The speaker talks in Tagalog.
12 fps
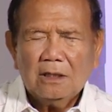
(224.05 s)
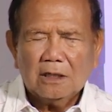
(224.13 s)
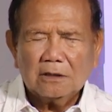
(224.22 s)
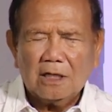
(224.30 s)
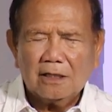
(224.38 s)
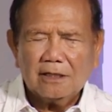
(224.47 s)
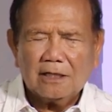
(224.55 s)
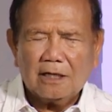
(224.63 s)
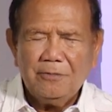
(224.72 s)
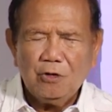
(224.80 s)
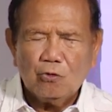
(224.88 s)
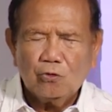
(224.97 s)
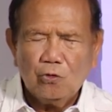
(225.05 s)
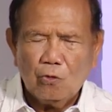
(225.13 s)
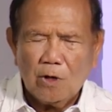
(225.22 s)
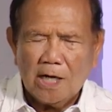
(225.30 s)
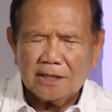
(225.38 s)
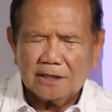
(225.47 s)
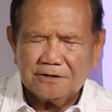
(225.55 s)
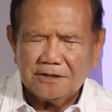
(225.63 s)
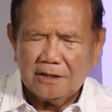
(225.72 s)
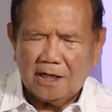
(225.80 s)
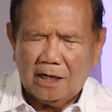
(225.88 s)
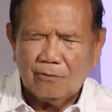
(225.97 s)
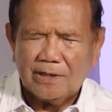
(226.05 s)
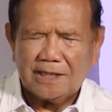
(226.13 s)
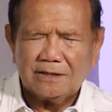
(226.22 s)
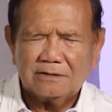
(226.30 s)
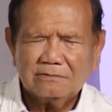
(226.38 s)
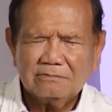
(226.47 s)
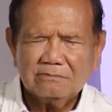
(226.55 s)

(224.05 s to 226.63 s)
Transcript: Hatagi kami og dugang katinawan